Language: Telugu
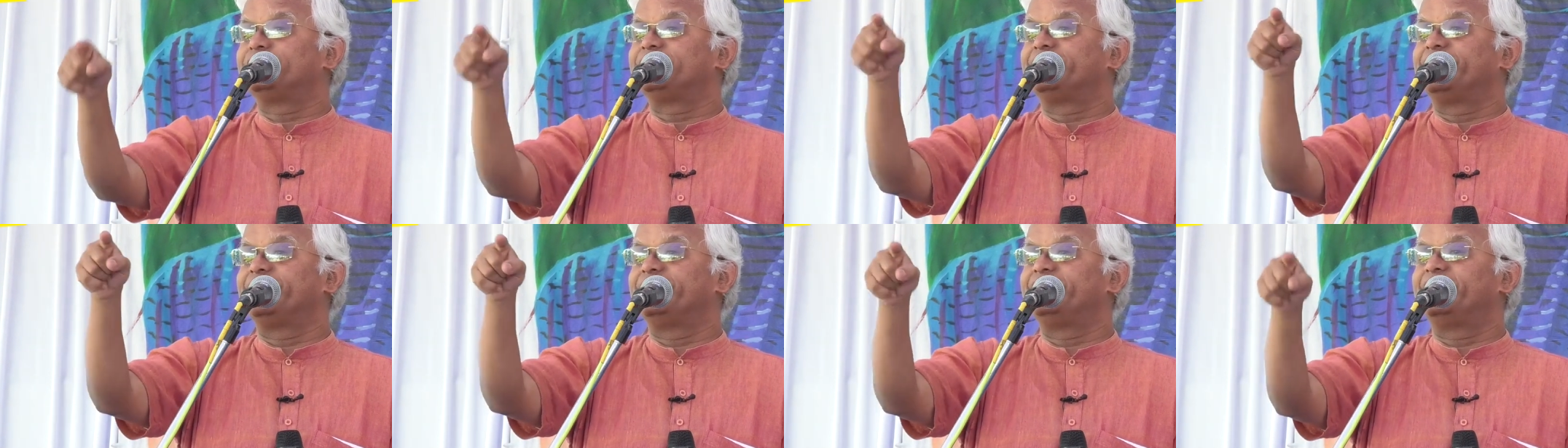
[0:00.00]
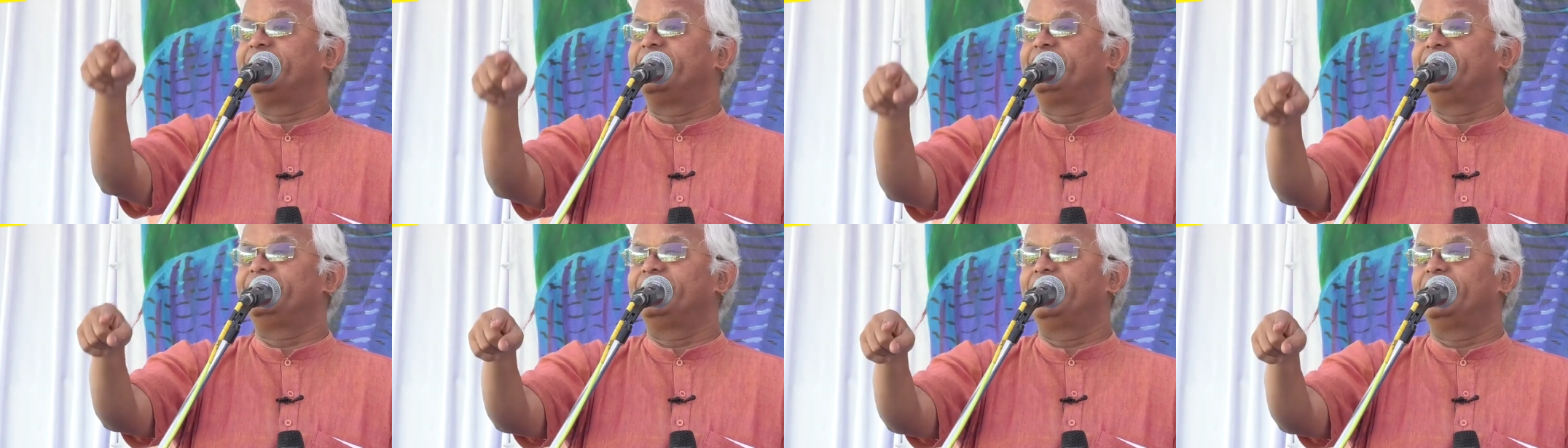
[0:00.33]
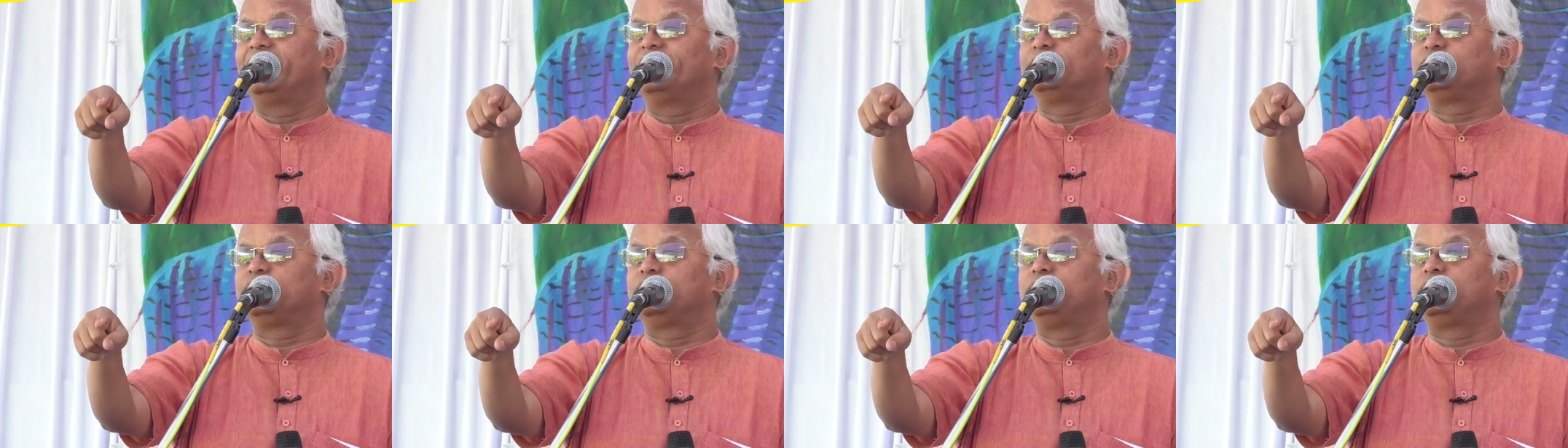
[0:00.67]

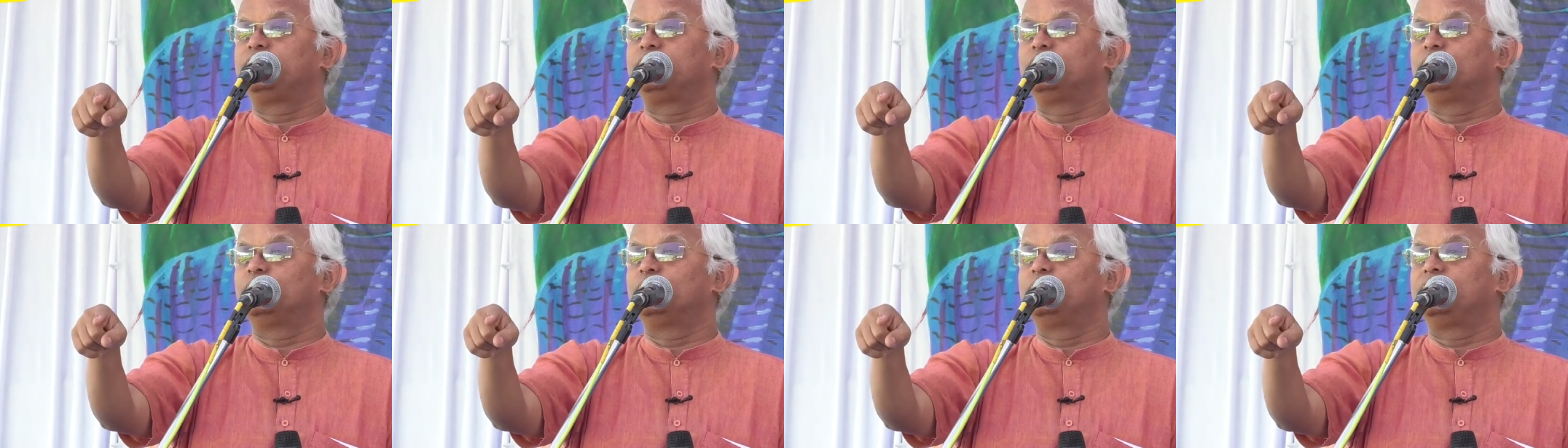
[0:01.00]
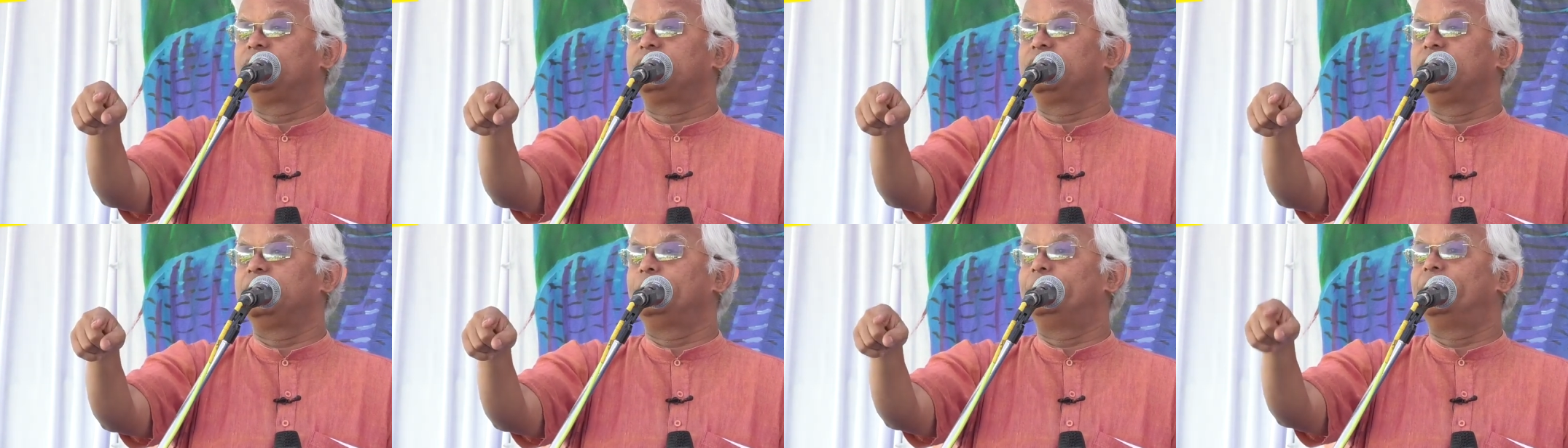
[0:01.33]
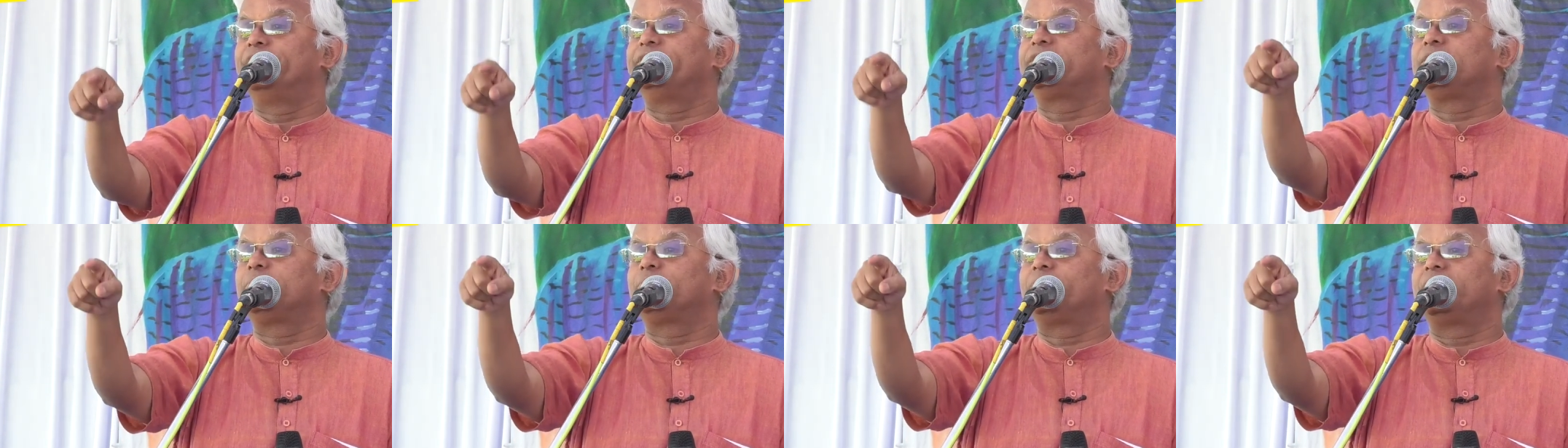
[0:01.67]
సిరిధాన్యాలు తింటూ ఉంటే
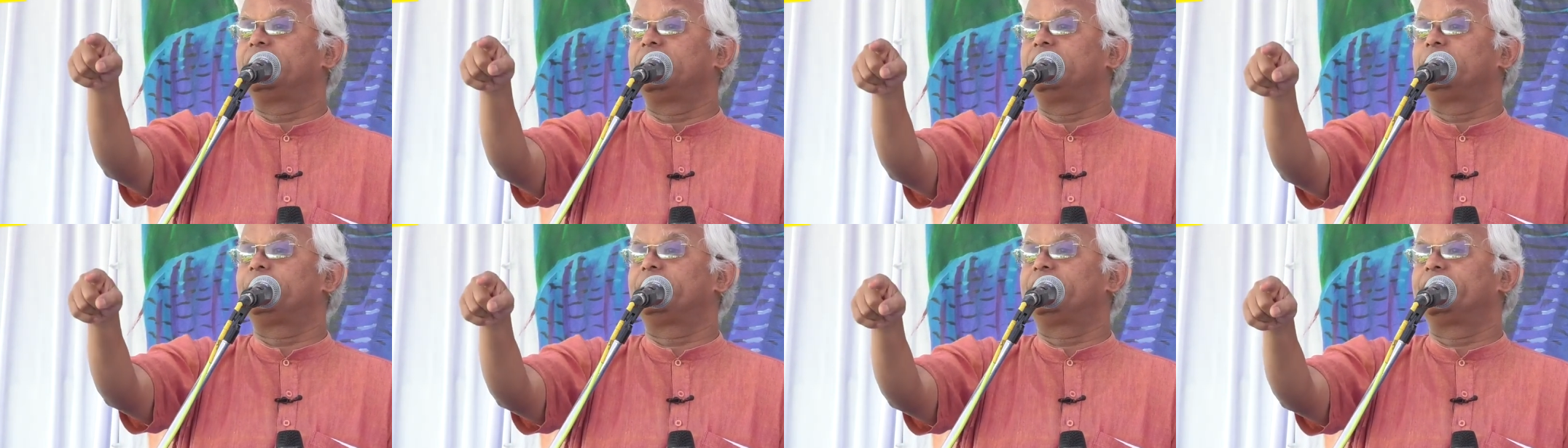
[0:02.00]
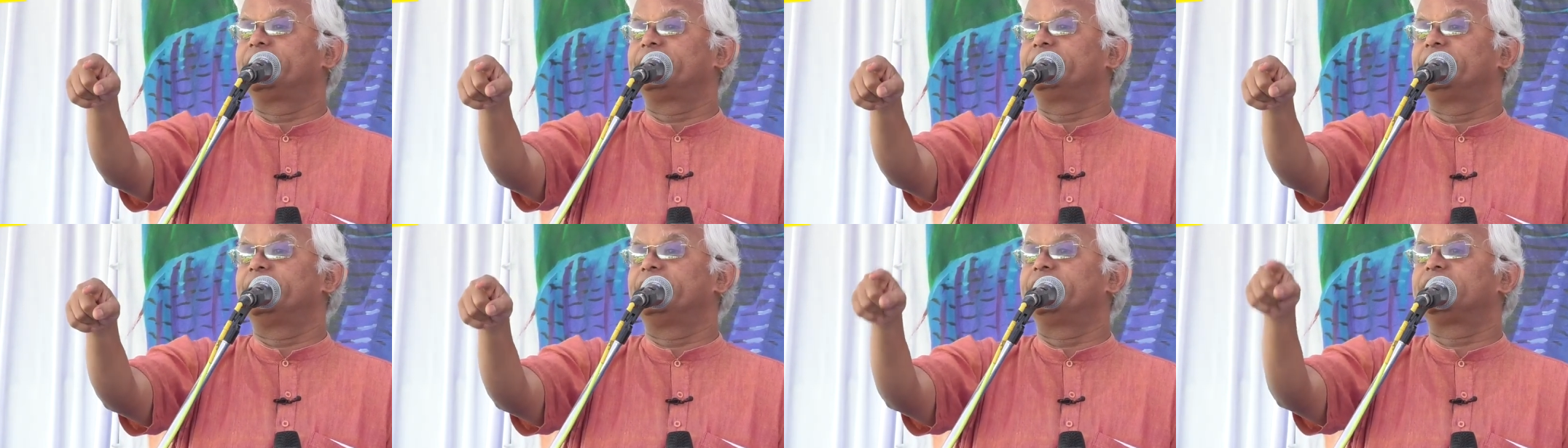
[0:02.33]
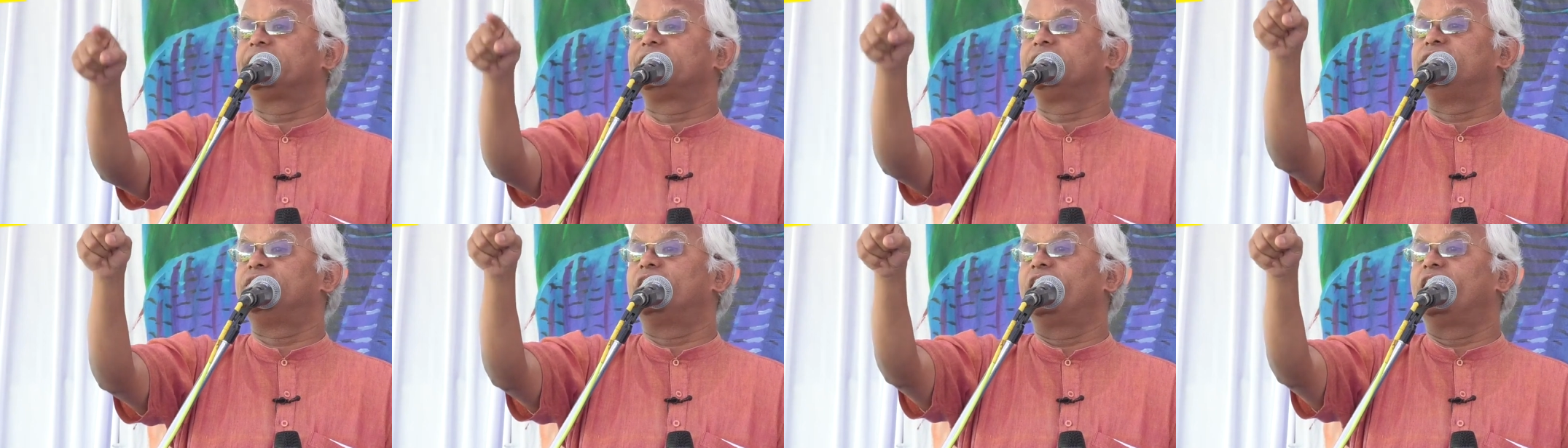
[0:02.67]
బతికి పైడపడేదానికి